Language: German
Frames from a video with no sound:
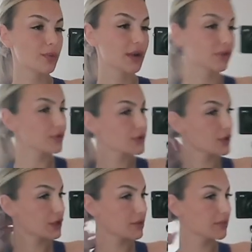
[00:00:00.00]
Uhr meinen
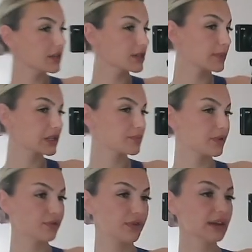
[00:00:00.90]
Friseurtermin. Das passt
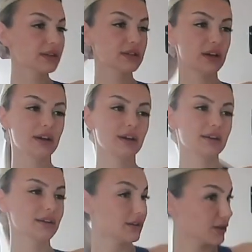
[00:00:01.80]
perfekt.
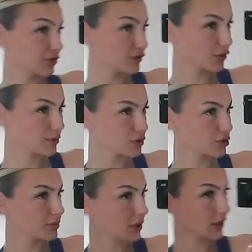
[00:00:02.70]
Genau, ich freue mich
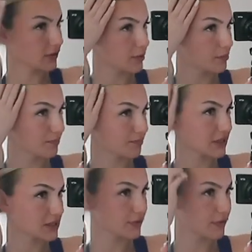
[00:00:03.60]
schon mega, weil
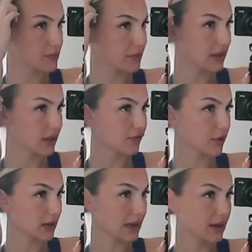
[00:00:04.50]
das gefällt mir hier einfach
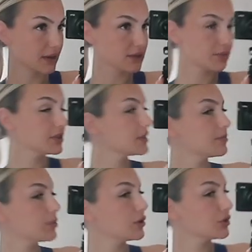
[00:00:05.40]
gar nicht mit
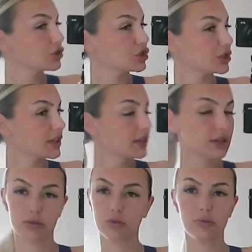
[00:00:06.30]
diesen blonden
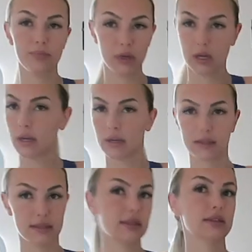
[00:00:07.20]
Strähnen da oben.
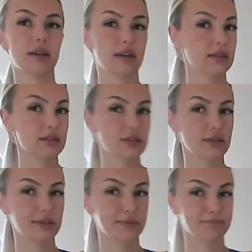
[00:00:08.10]
Das sieht echt
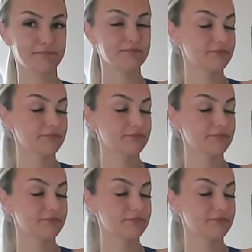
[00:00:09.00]
ähm,